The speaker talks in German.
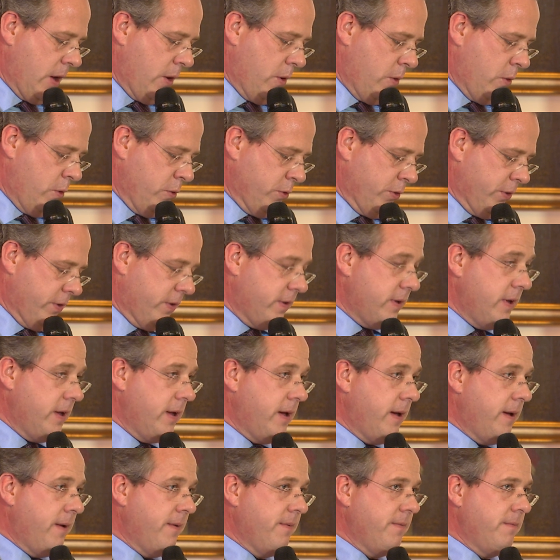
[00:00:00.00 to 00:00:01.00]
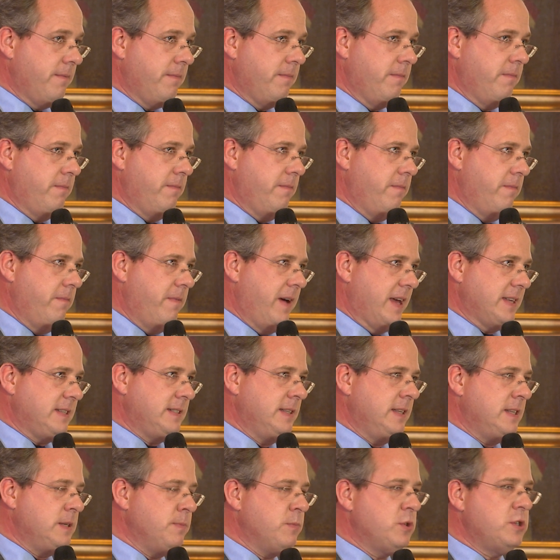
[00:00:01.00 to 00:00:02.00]
Und äh, was
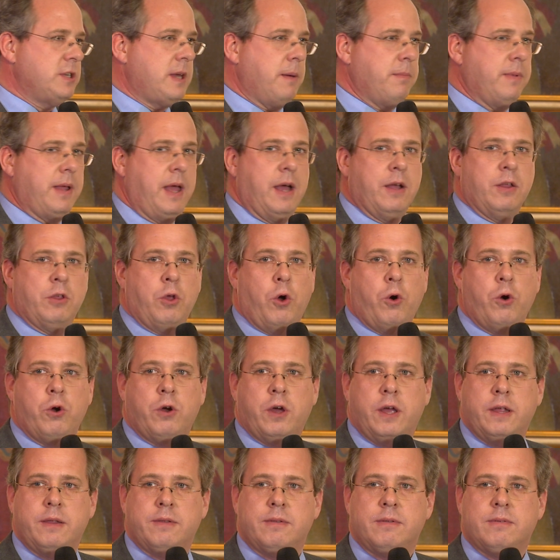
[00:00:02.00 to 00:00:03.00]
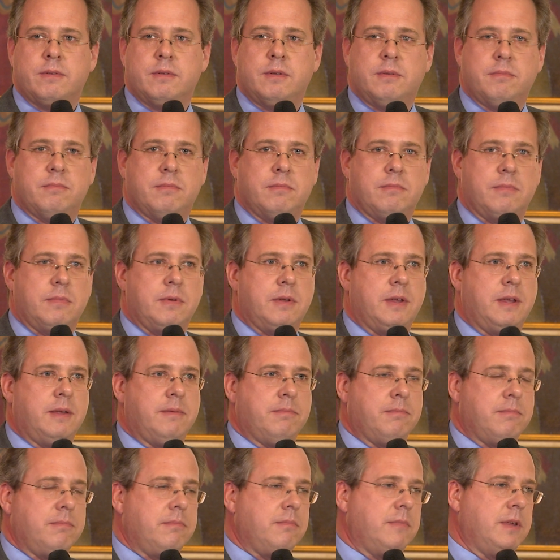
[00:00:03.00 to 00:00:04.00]
in diesem Zusammenhang noch ein ähm,
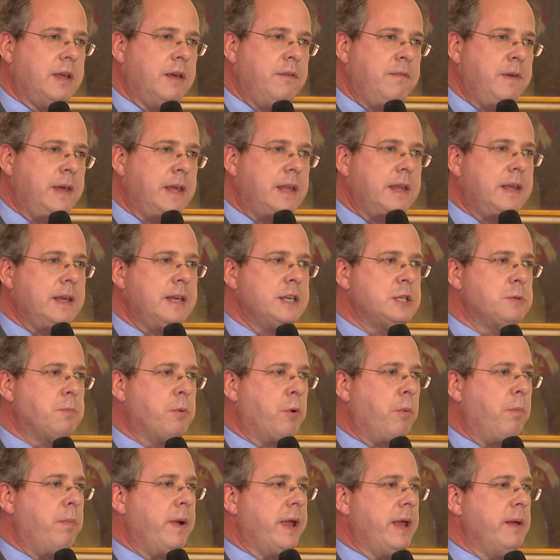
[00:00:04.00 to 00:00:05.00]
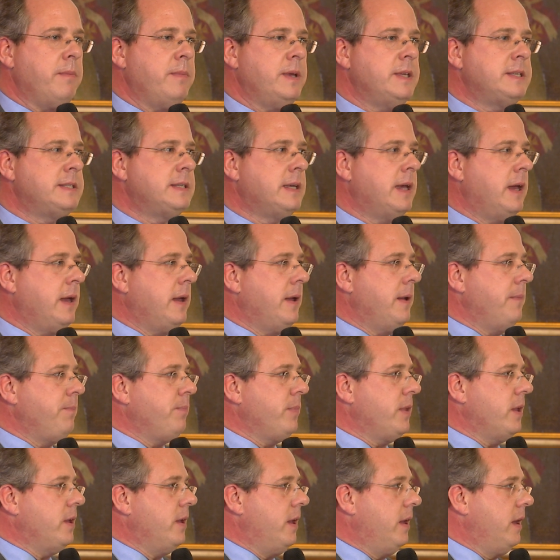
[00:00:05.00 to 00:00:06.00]
gewichtiges Problem ist,
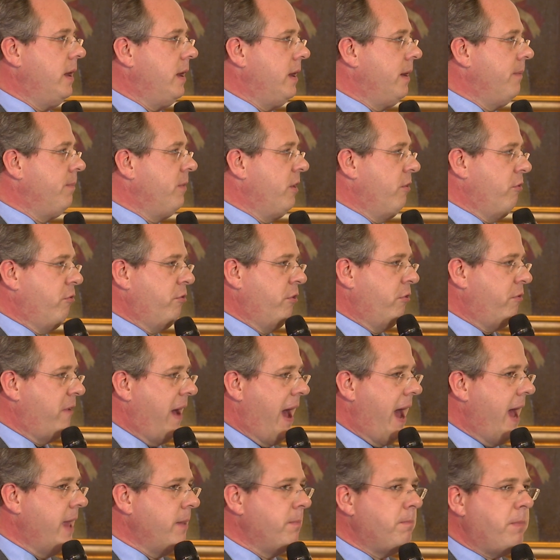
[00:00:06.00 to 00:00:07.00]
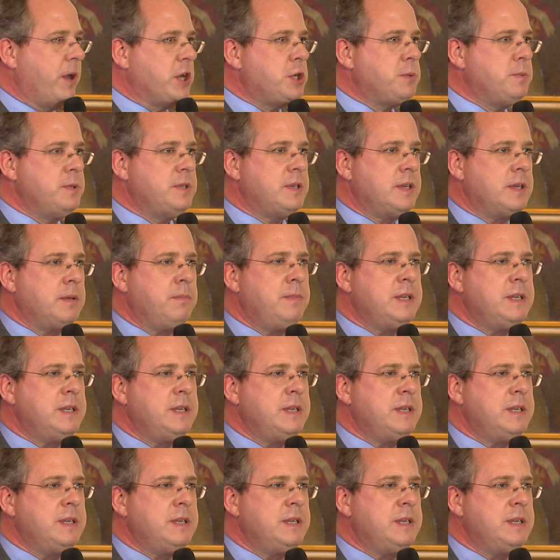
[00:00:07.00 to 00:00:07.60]
äh, Verfahren, beispielsweise